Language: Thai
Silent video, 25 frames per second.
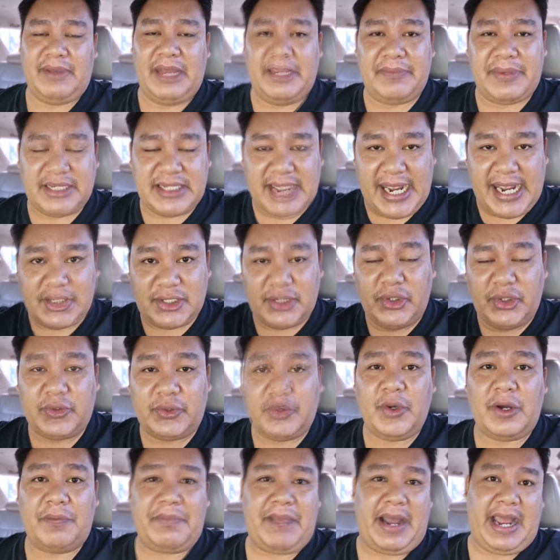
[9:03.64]
นประชาชน
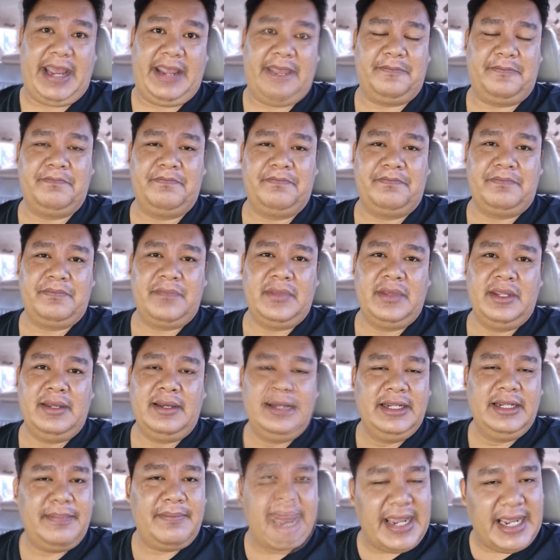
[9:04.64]
ทั่วไป
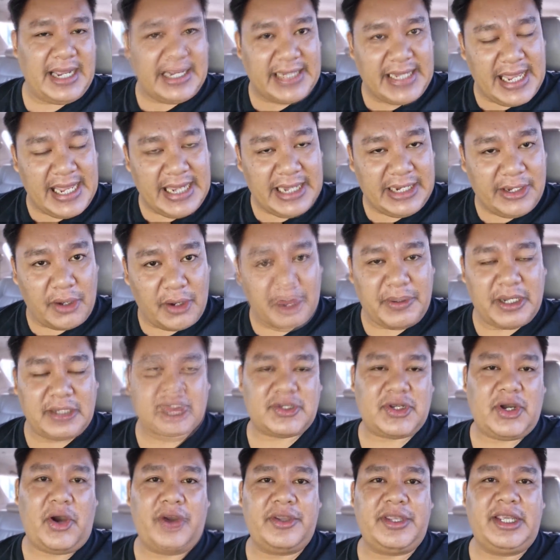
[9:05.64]
หรือแม้กระทั่งนป
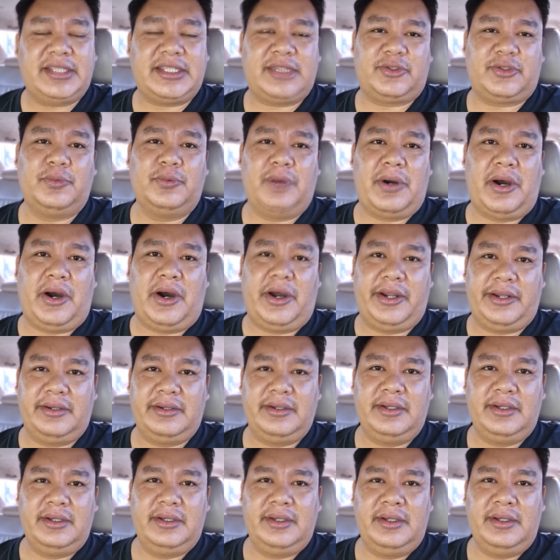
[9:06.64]
ชอย่างจตุพร
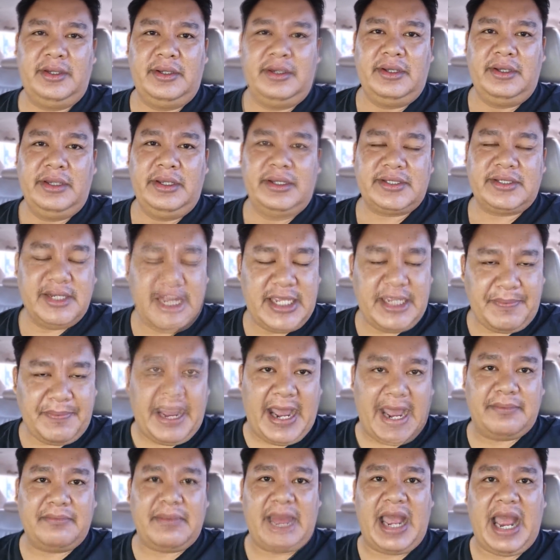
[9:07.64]
ซึ่งที่
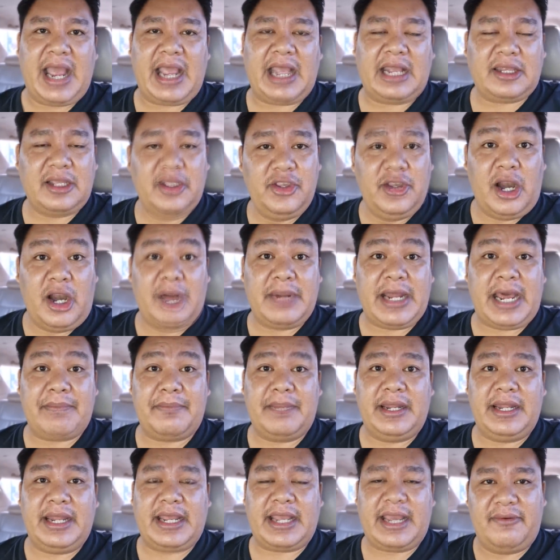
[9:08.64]
ผ่านมาก็ต้องยอมรับ
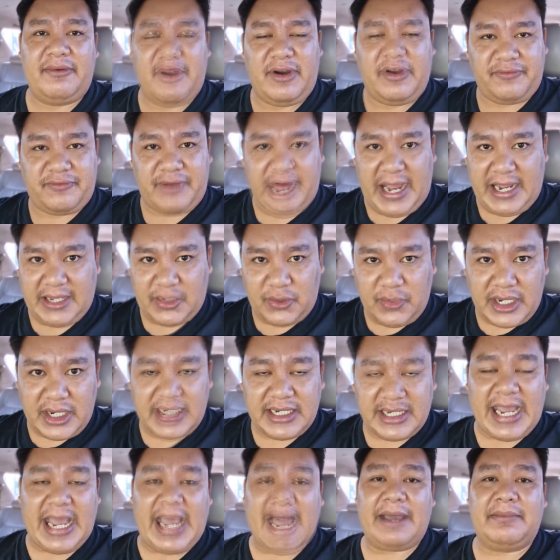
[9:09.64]
นะครับว่าฝ่ายตรงกั
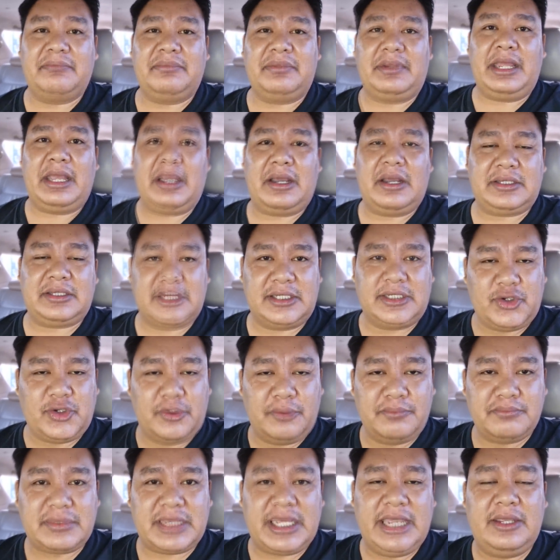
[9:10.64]
นข้ามเนี่ยก็จะโจ
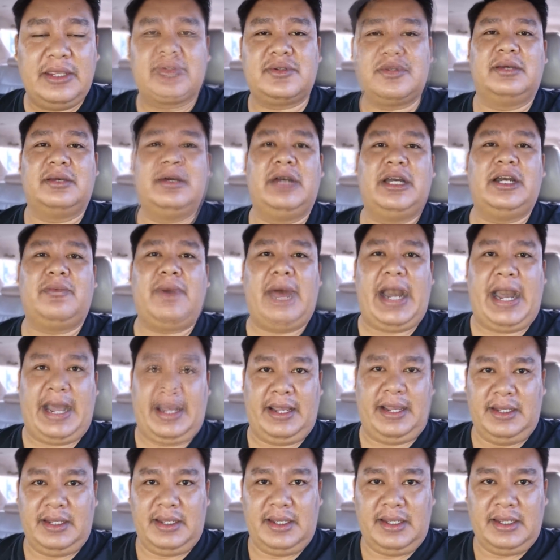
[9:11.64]
มตีอยู่เสมอว่า
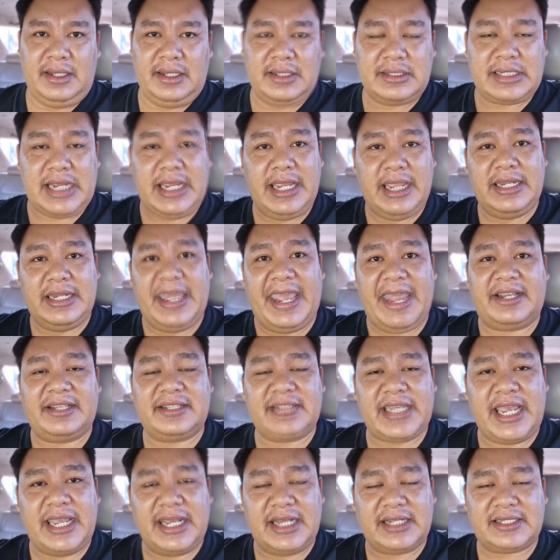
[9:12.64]
ใช้เด็ก
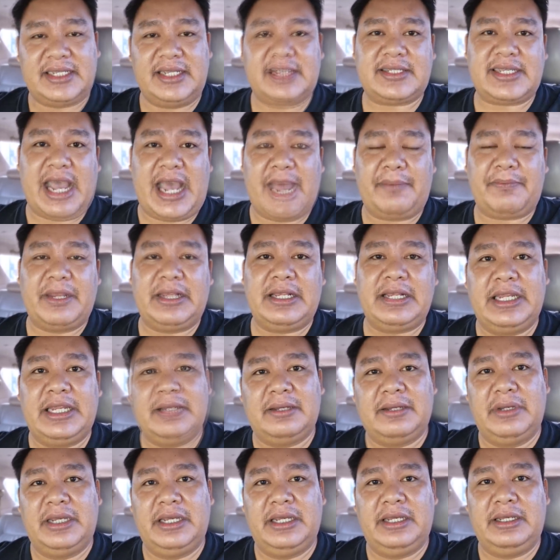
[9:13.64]
ใช้นักศึกษาเป็นเครื่
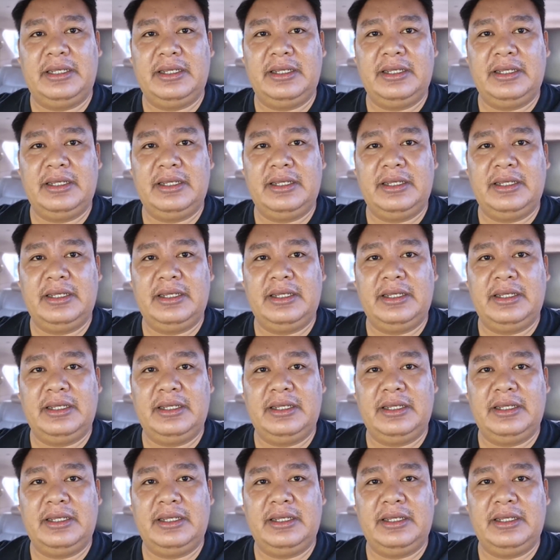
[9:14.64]
องมือ